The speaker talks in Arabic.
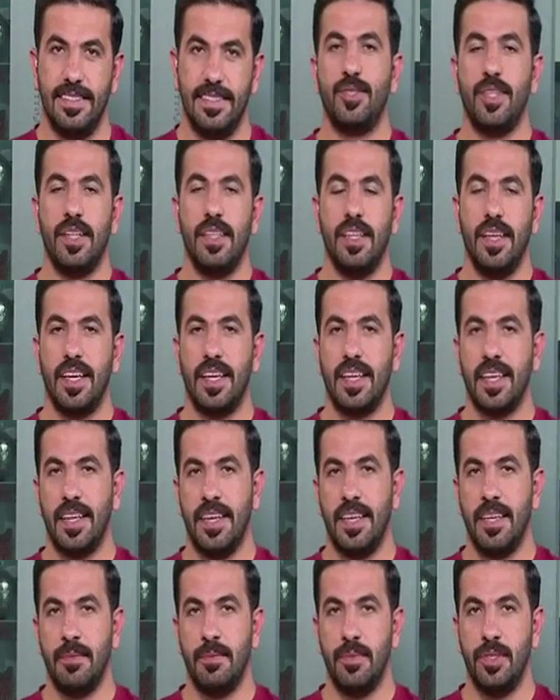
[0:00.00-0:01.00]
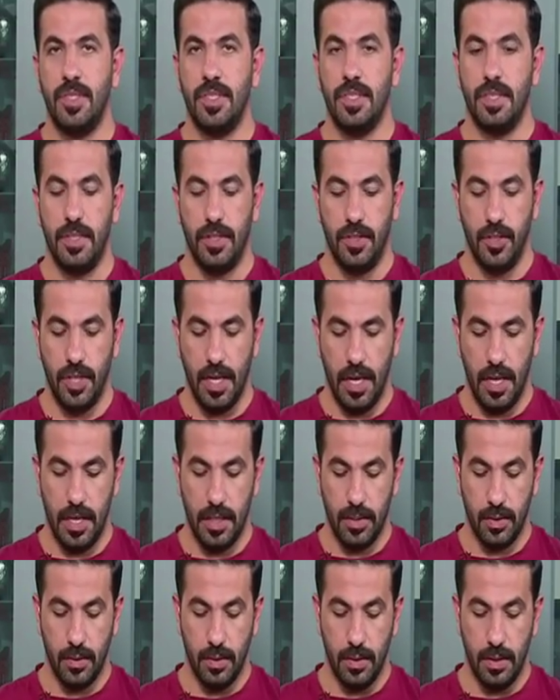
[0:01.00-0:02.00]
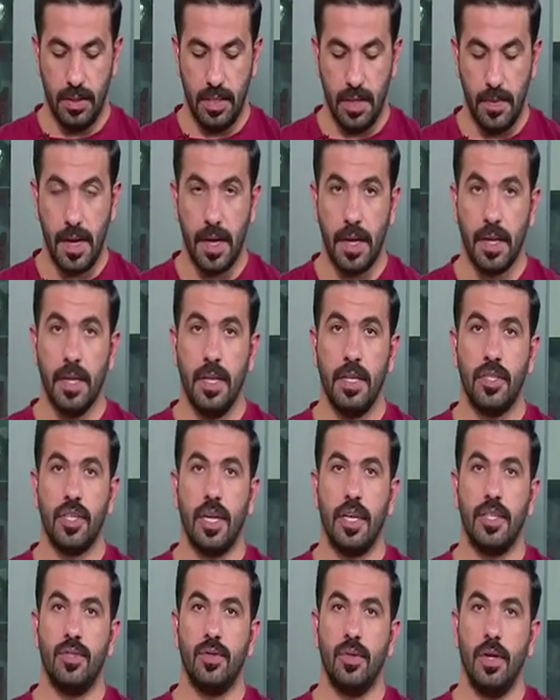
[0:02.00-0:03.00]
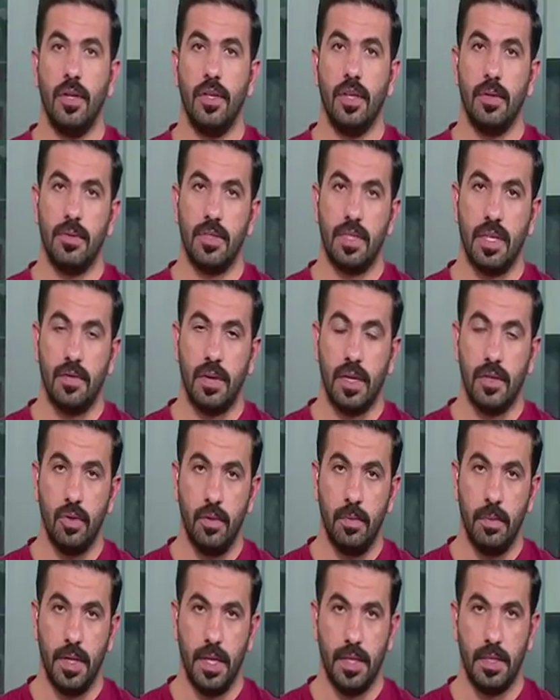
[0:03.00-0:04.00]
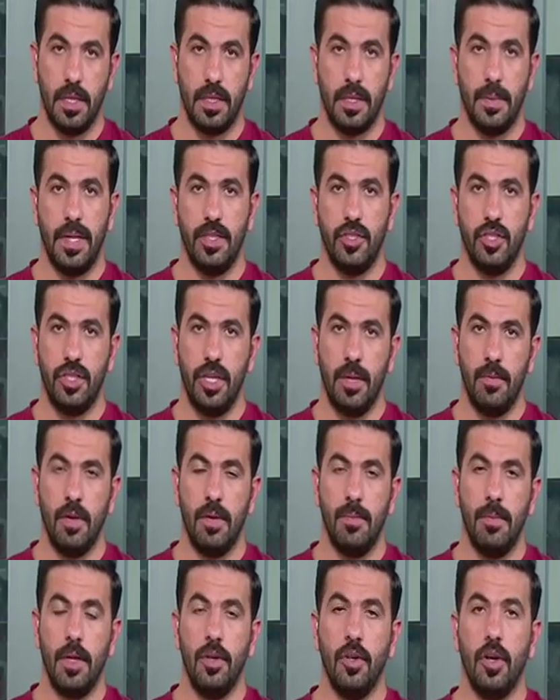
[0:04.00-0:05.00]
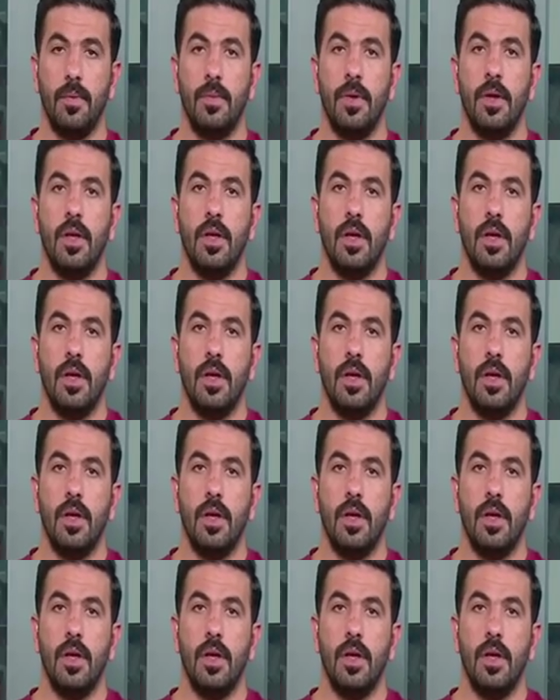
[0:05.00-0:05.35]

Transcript: مشاهدينا الكرام من جديد ان شاء الله تكون التمارين اللي شاهدتوها اليوم تستفادون من عدها طبعا جدا مهمه اليوم